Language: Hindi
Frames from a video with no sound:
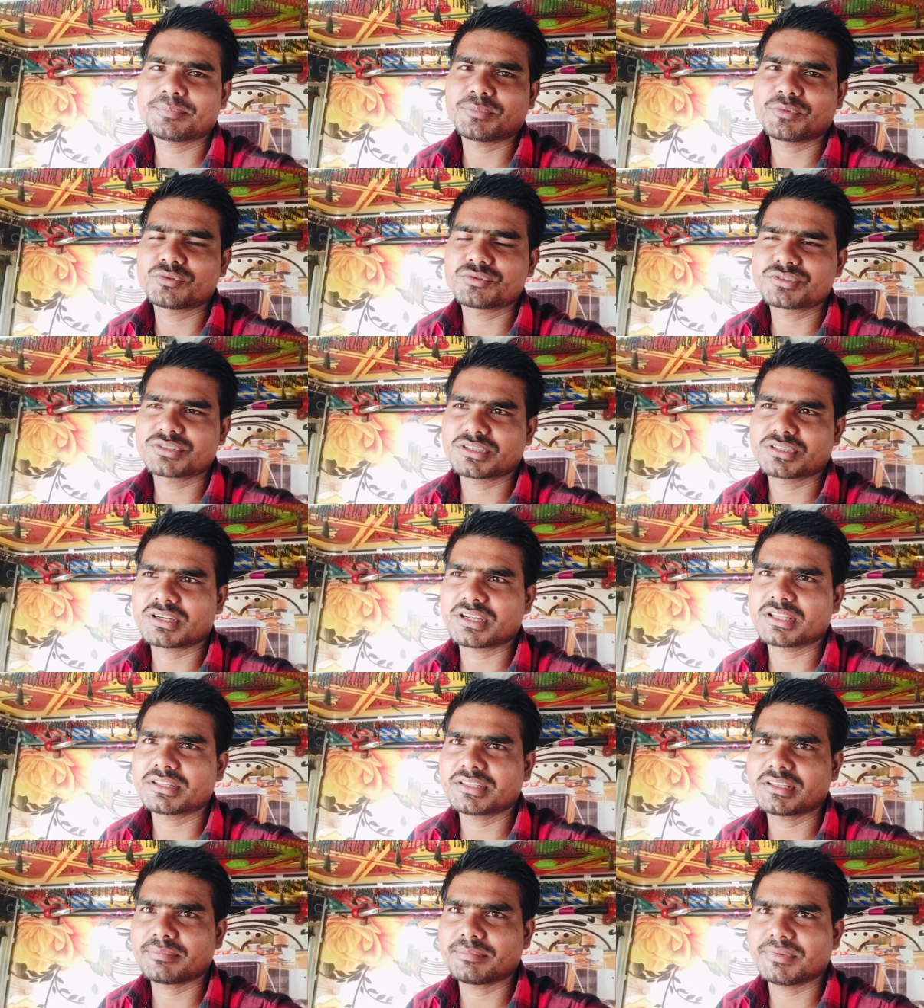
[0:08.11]
पहुंच गए
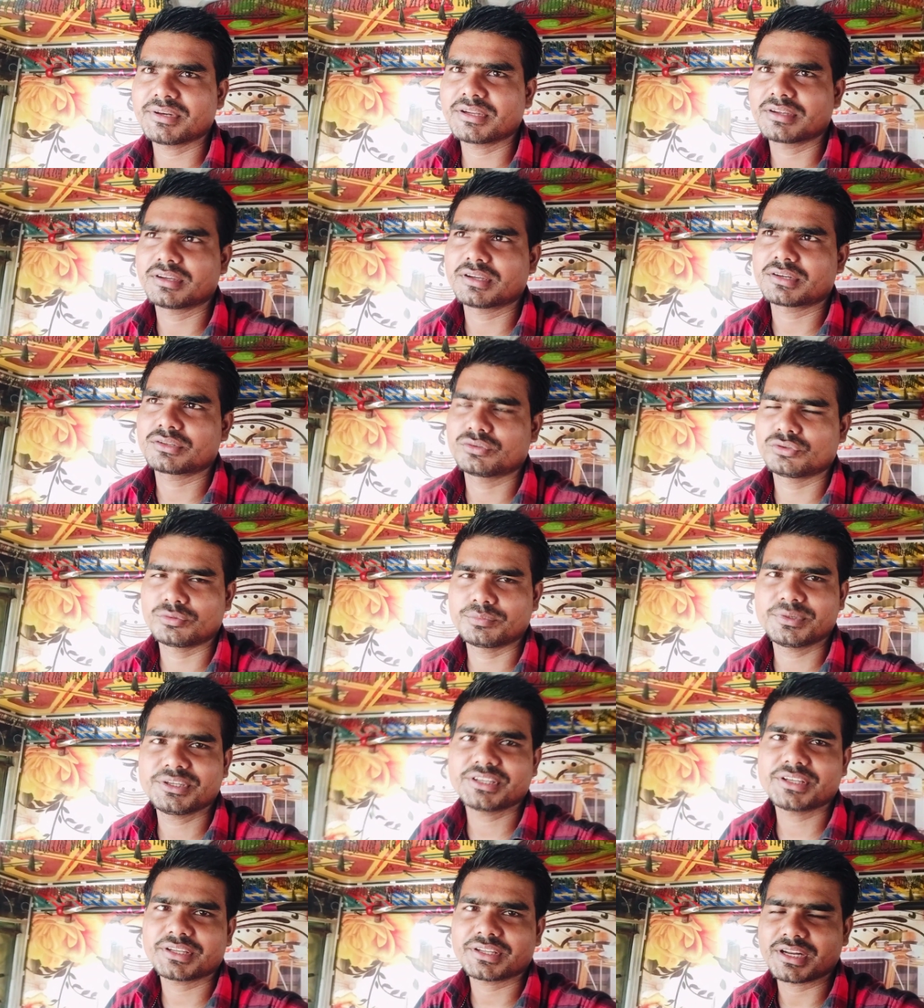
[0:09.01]
थे अपने घर दो
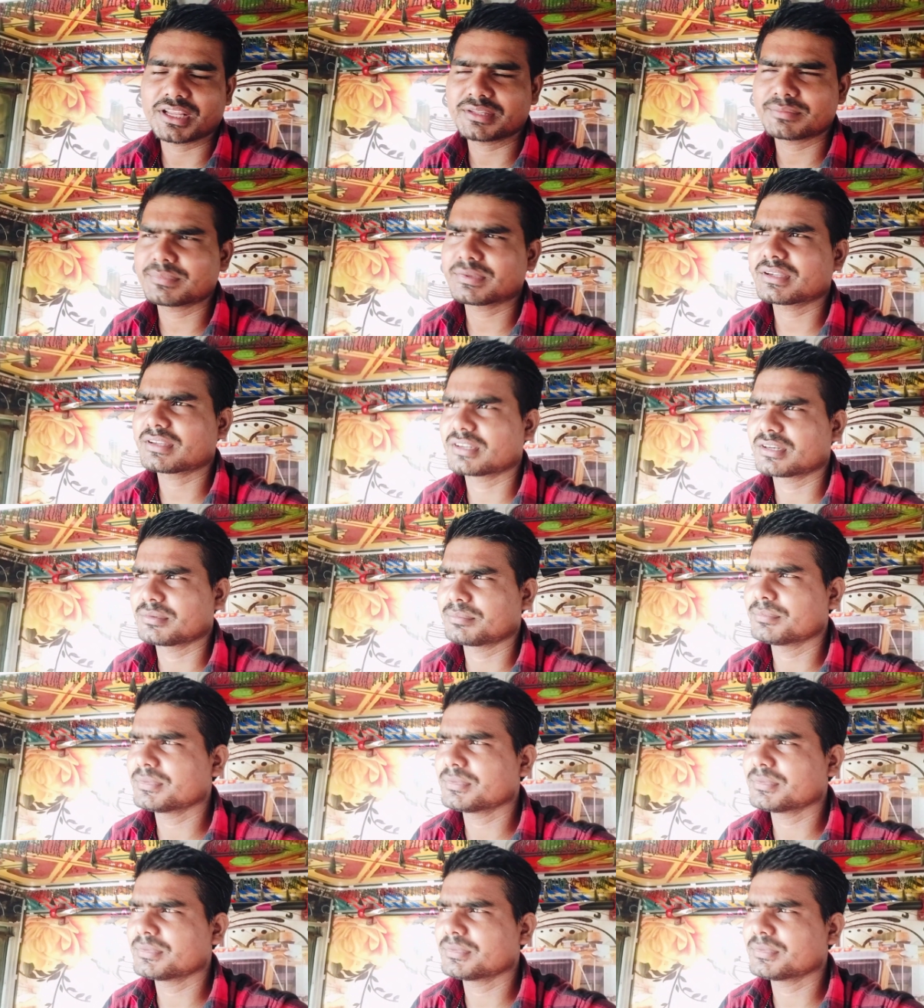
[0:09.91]
बजे के रात में करीब